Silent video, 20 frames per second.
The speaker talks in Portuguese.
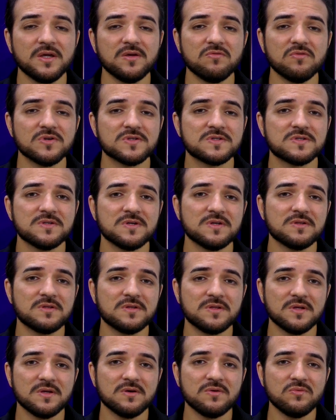e você
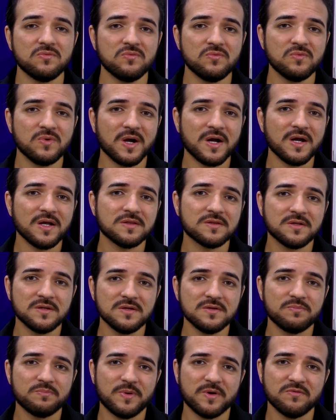ter um
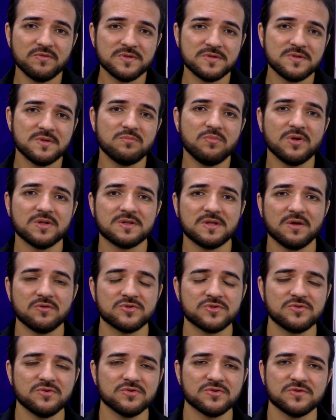HD para você botar
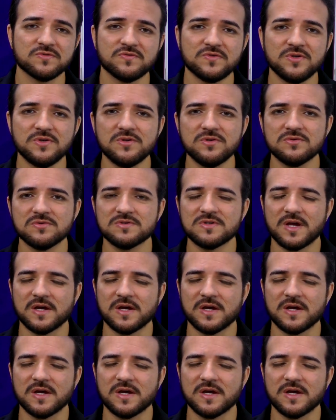os seus vídeos,